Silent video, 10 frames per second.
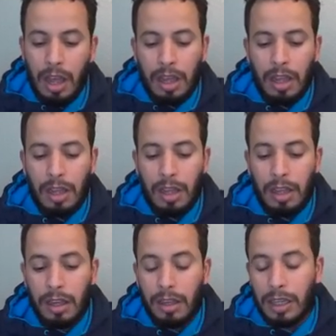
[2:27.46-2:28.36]

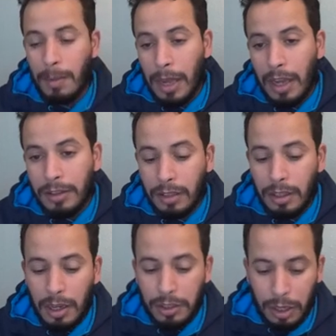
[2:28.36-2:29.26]
آه، كما قد
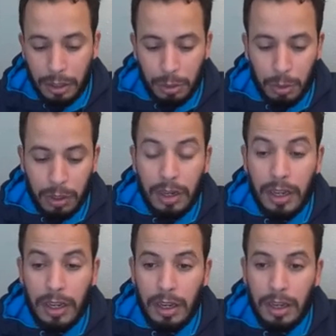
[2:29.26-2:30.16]
أشرت
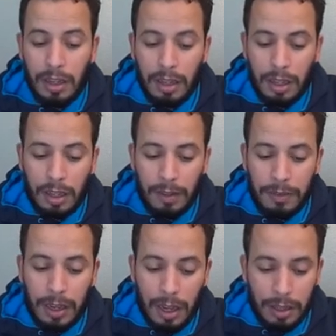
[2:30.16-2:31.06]
إليه
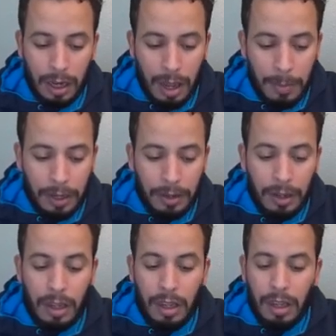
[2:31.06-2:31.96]
في هذا الأمر
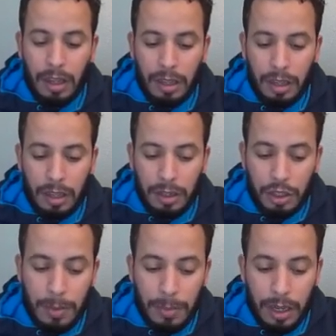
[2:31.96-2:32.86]
آه،
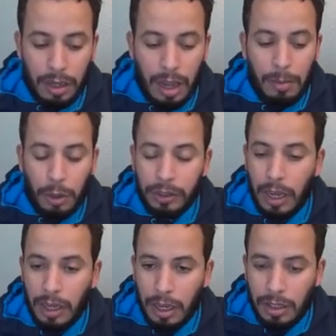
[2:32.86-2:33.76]
جمع
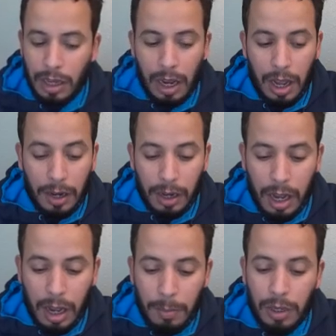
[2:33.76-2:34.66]
المعطيات
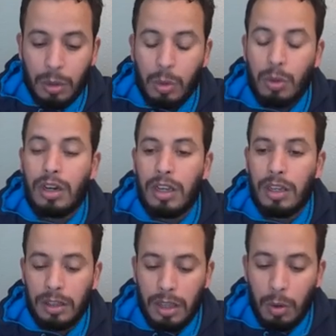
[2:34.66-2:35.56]
الأرقام
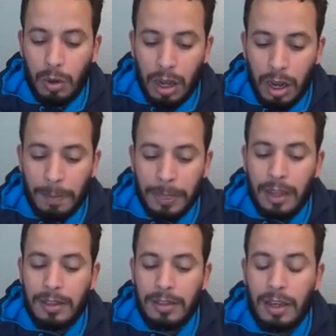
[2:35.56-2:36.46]
لكل دولة
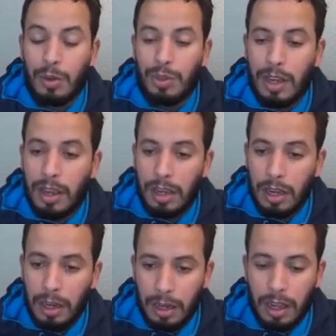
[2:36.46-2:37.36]

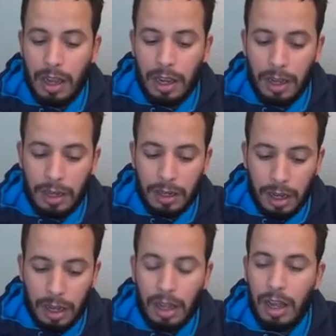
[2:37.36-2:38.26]
سيسهل
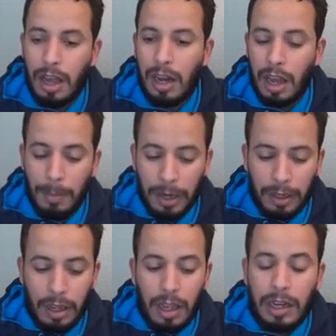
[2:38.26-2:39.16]
علينا الأمر
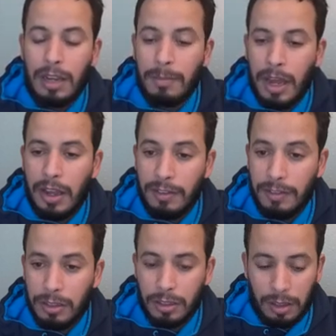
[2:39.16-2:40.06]

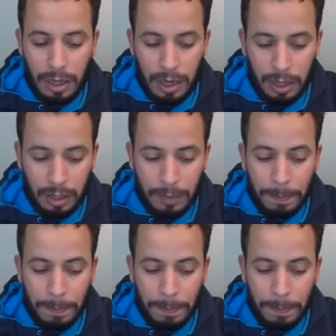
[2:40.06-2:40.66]
لمعرفة ذلك